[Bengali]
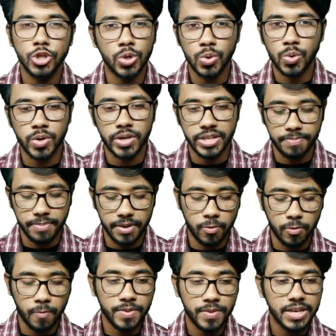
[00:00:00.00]
যোগ করতে
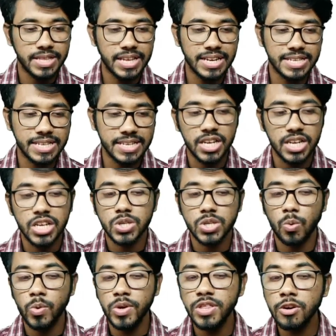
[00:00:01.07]
পারবো দ্যাটস ইট
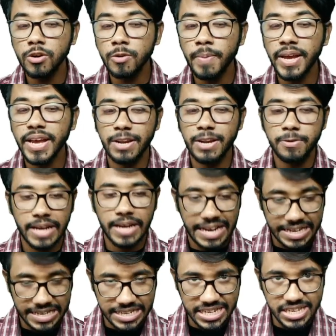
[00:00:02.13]
সো উইদাউট বিং
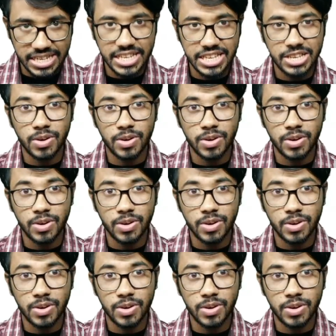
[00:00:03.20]
এডুকেটেড